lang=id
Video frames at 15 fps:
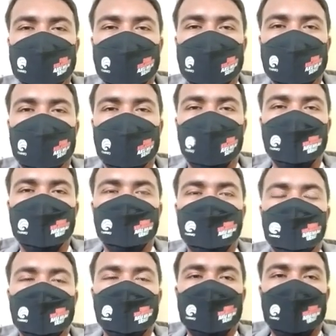sehingga
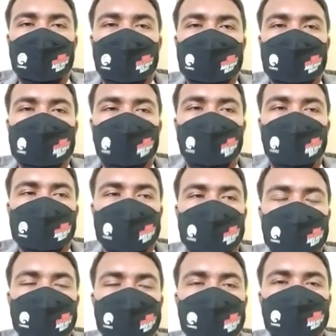eh, sampai
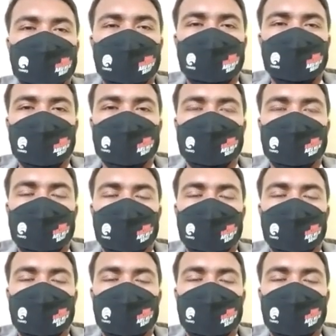saat ini memang